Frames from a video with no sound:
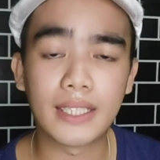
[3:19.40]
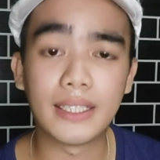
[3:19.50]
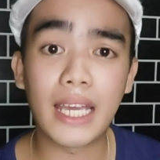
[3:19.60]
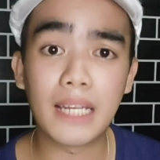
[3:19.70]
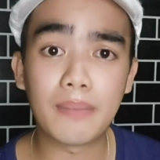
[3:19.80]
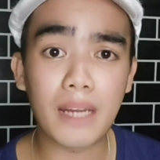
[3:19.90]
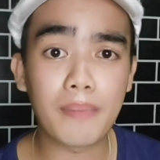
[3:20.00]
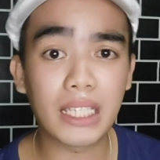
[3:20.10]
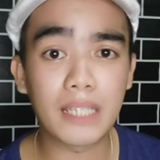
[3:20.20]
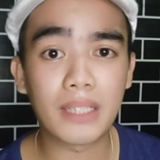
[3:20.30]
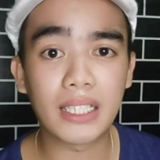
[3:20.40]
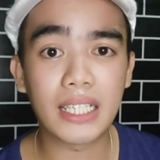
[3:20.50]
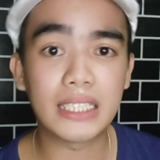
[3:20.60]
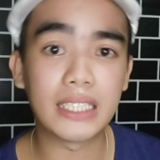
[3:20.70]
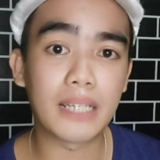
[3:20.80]
dahil marami ka naman
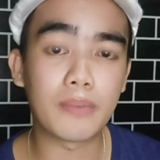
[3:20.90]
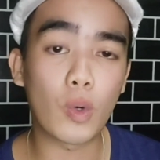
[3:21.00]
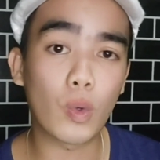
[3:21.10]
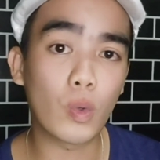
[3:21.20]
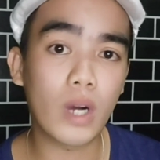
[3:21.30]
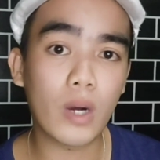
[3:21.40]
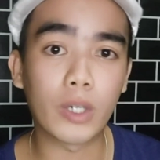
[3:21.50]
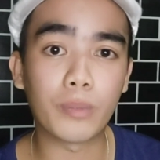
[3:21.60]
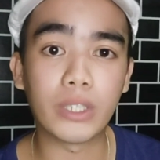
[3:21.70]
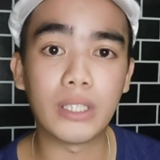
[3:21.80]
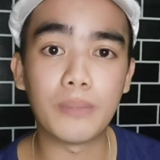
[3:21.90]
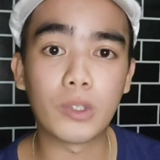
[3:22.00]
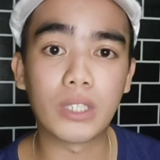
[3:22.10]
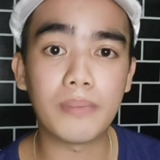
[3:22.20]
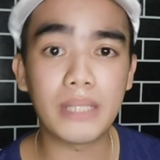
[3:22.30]
guys na makukuha or pwede
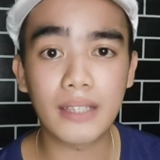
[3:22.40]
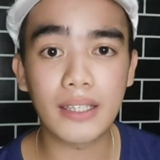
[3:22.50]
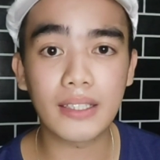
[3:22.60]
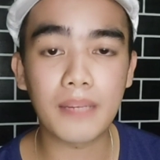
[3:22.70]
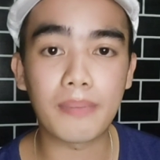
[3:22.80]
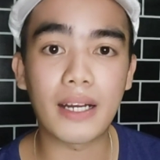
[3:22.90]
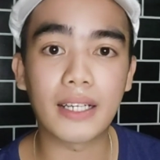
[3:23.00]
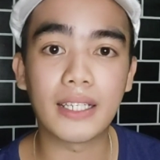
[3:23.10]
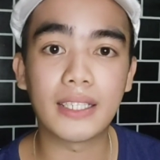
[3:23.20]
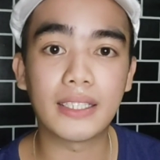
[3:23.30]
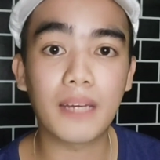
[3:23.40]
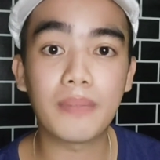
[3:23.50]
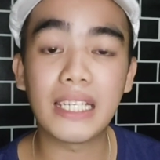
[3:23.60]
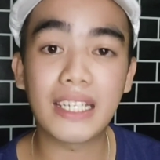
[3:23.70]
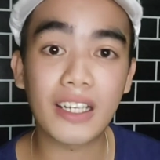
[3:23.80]
mong gamitin kapag
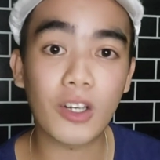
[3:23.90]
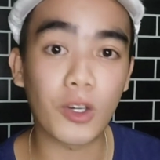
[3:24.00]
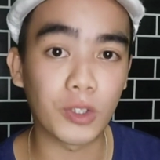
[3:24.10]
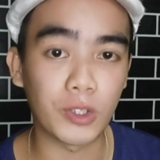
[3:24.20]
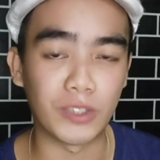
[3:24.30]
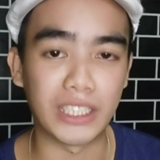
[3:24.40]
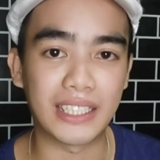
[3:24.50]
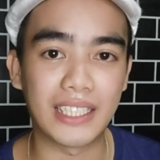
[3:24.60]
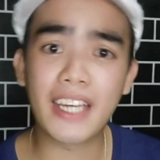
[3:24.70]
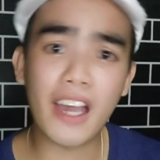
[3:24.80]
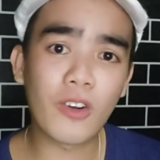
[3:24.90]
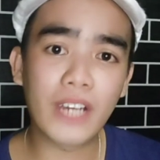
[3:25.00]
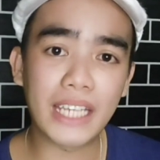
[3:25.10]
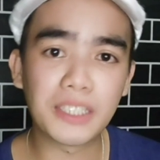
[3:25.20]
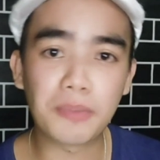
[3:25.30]
nakabili ka ng condo unit. Kaya ako
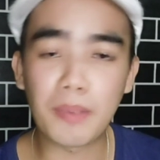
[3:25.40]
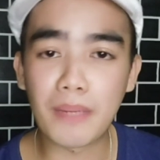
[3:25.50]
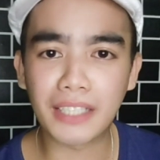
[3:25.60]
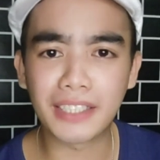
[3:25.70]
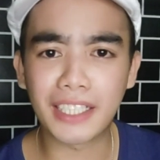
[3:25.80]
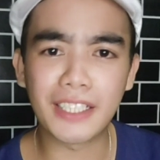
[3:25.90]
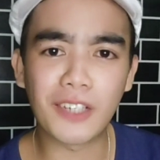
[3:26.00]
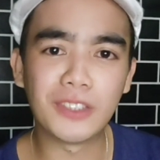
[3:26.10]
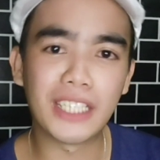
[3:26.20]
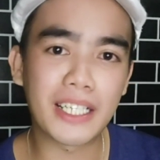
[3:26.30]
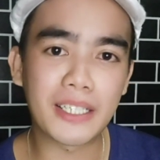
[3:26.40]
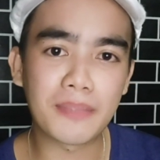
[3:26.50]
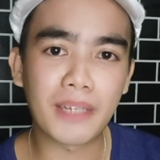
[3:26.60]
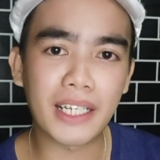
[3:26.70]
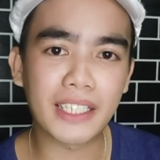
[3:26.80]
guys, nagbabalak na rin ako na
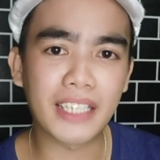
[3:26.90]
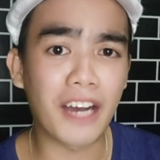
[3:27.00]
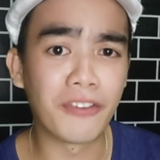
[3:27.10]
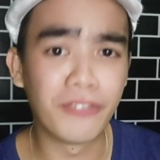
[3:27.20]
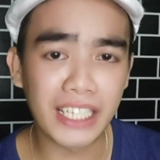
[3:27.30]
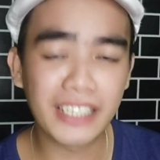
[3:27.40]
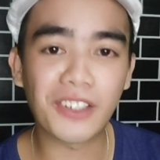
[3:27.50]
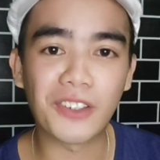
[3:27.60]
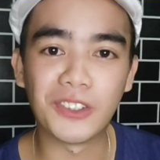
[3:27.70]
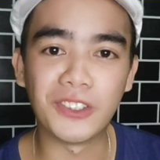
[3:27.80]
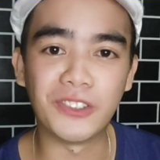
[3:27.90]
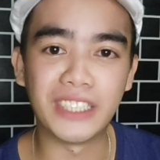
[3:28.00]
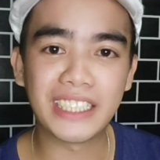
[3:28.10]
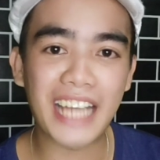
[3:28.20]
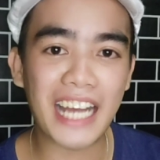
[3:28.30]
mag-avail ng condo
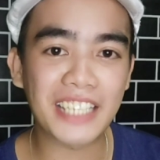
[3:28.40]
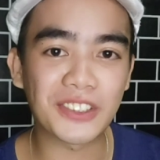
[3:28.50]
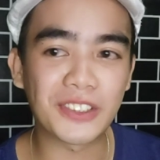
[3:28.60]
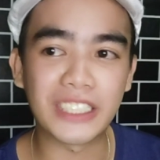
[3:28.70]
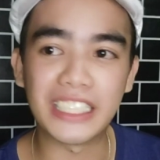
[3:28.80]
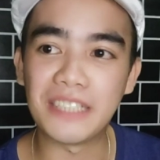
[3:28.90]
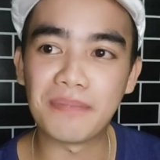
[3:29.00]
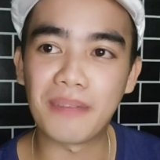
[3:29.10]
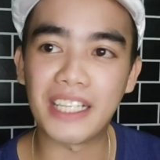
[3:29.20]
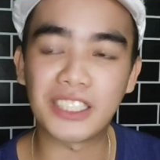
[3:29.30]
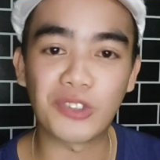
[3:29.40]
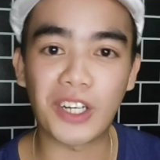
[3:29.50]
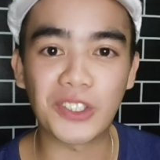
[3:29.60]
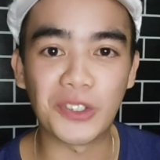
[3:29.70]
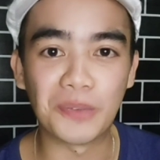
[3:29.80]
unit kaso hindi pa
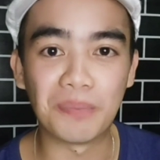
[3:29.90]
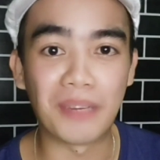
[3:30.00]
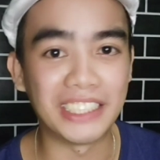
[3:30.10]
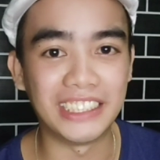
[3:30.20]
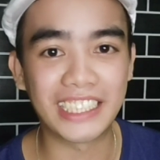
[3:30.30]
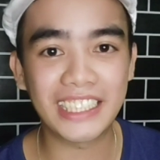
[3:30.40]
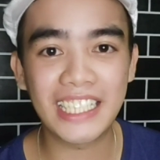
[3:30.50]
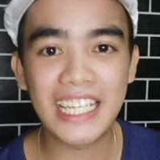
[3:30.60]
swak yung budget.